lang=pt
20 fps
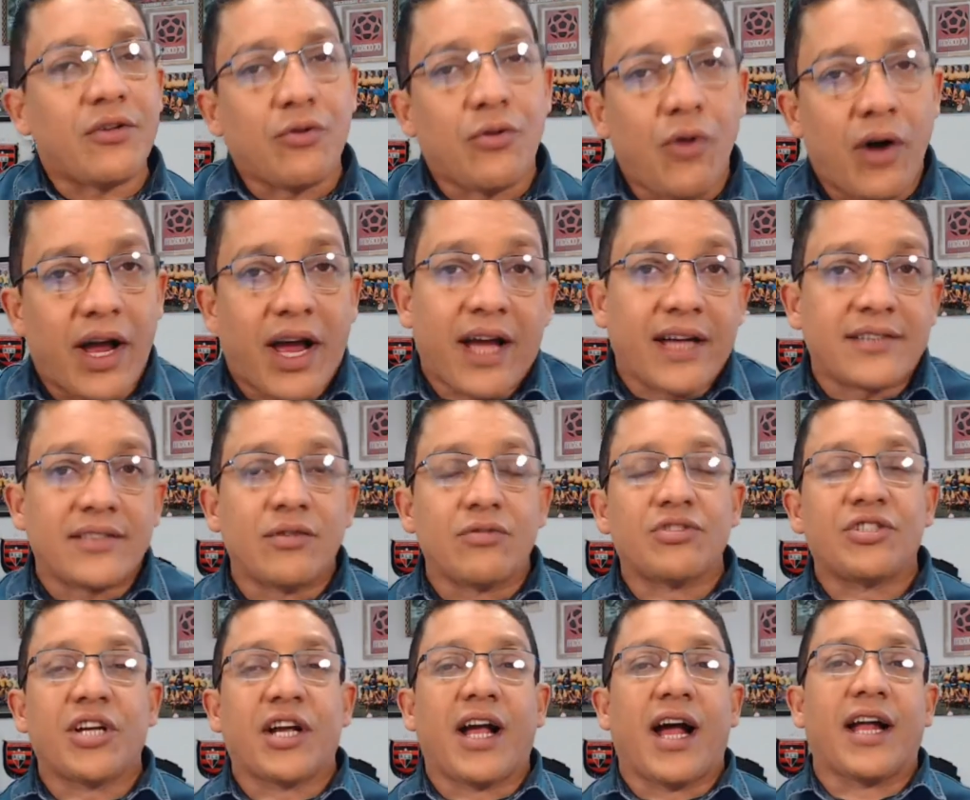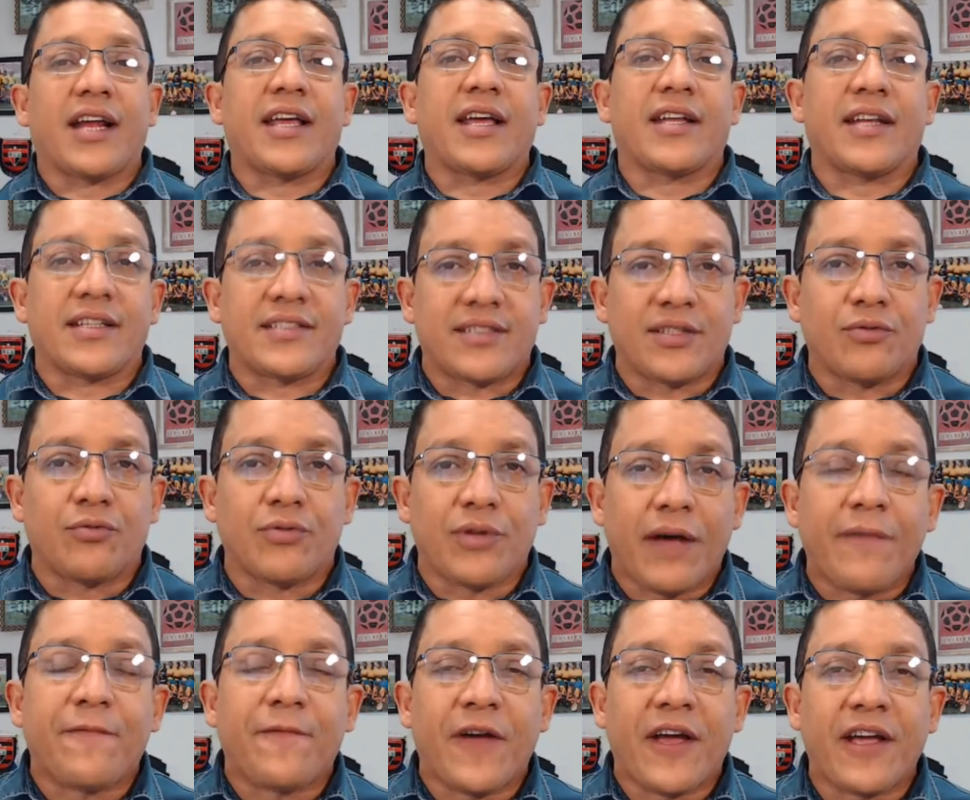do Goiás não chegaria na
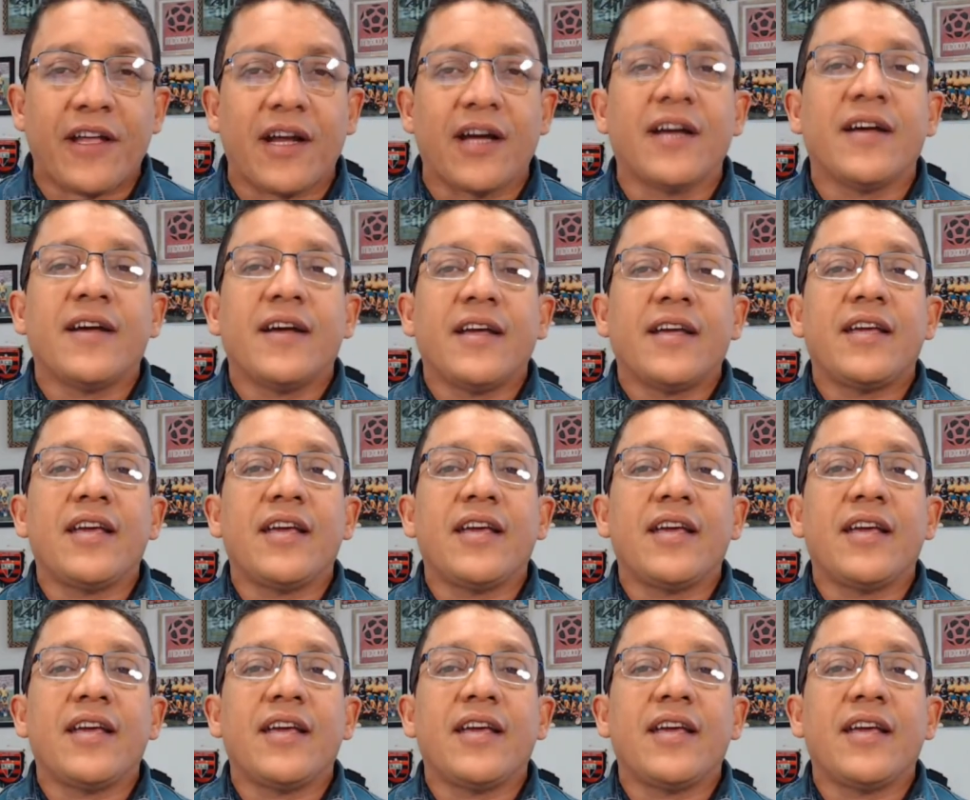segunda-feira